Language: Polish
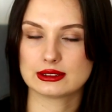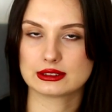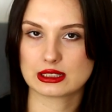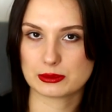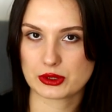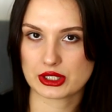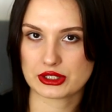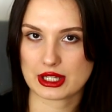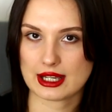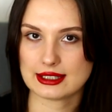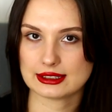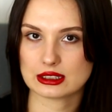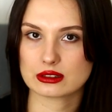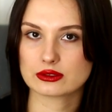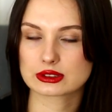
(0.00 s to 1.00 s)
tryb
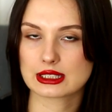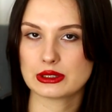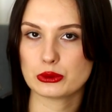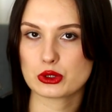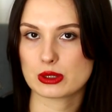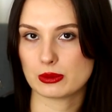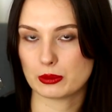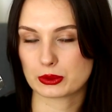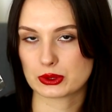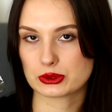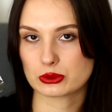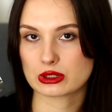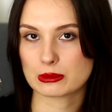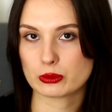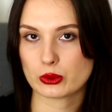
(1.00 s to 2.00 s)
życia, z tego względu, że po
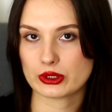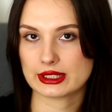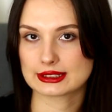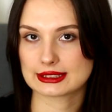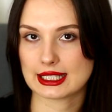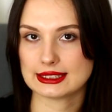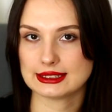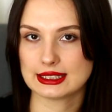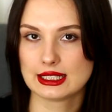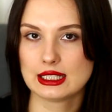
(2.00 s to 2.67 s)
prostu nie było ich stać